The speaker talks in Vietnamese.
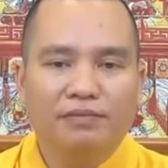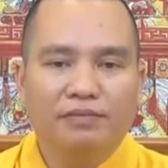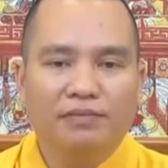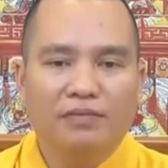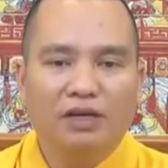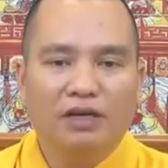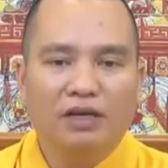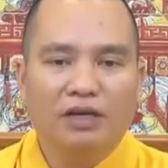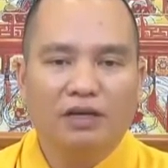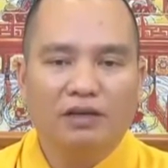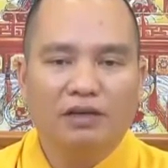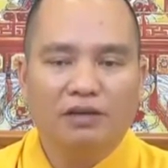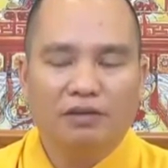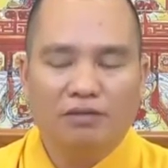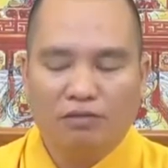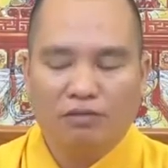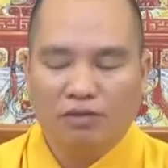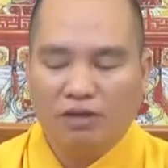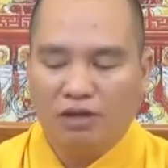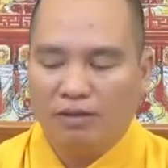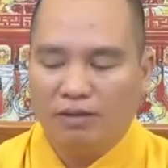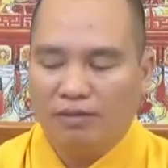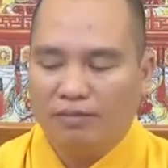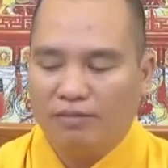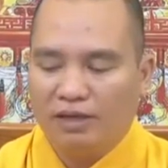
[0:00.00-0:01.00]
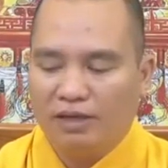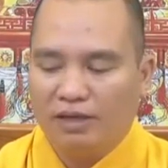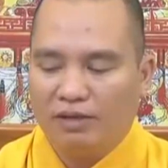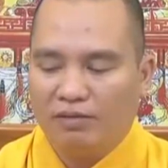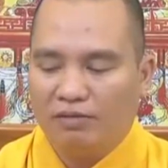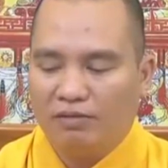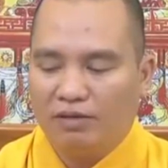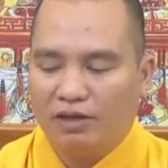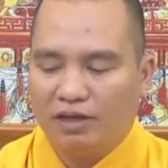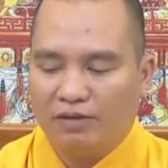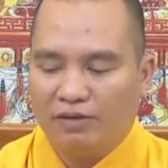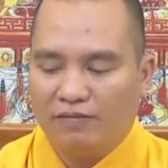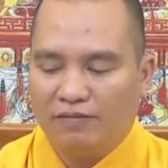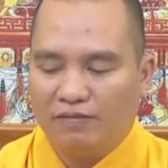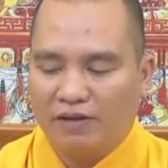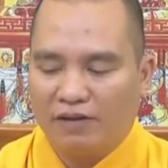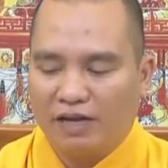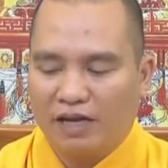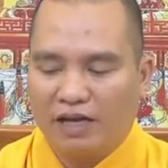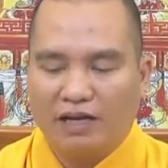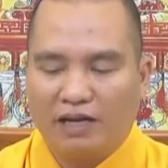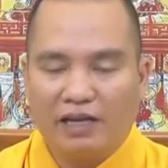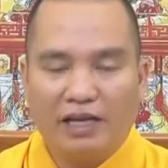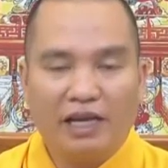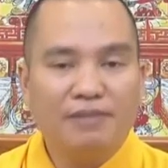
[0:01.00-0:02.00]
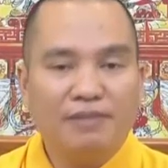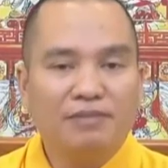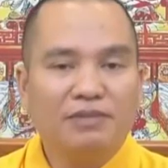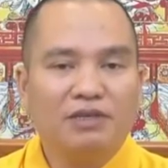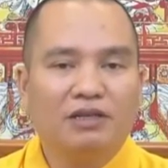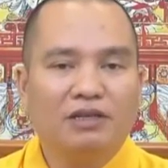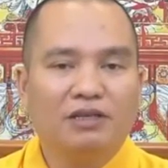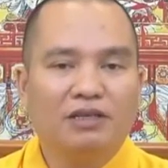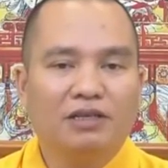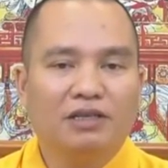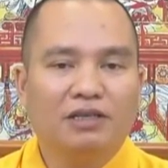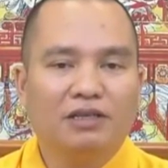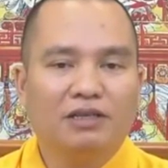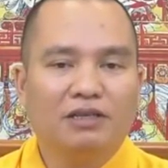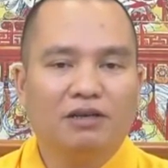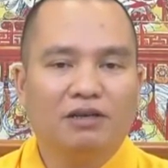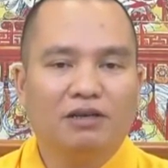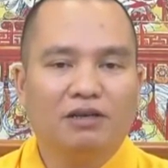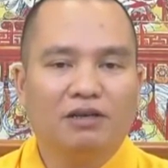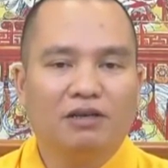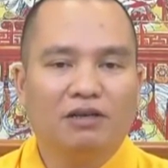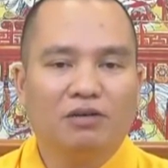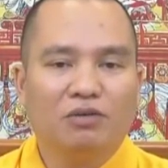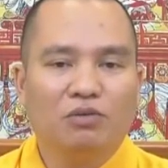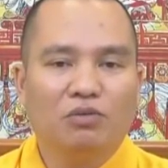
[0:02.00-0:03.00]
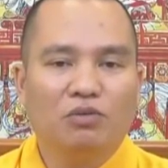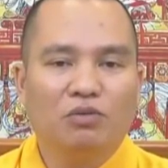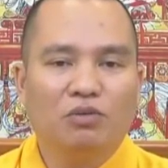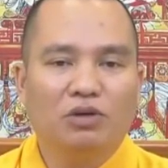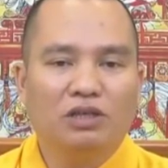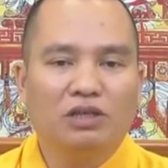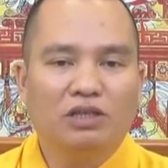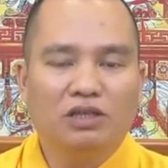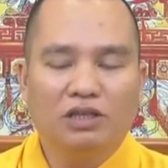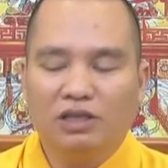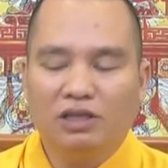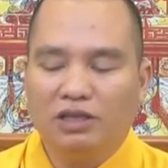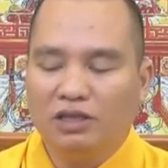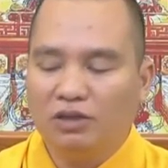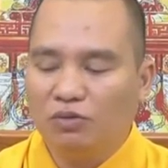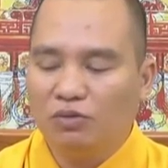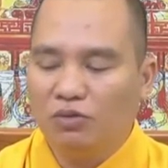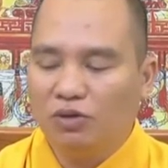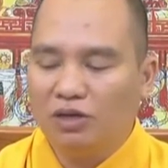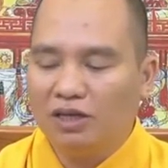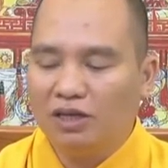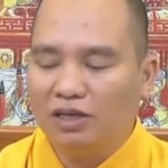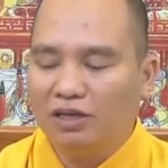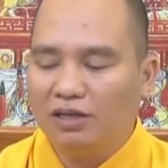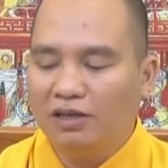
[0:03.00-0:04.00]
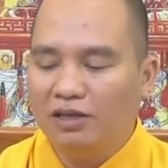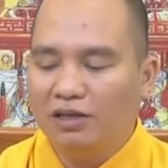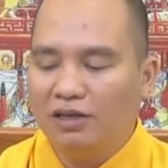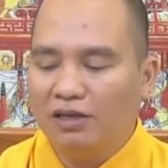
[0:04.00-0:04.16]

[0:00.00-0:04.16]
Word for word: đó, đun nó ấm lên cũng được và đem cho gì cho cụ uống trước khi uống ấy,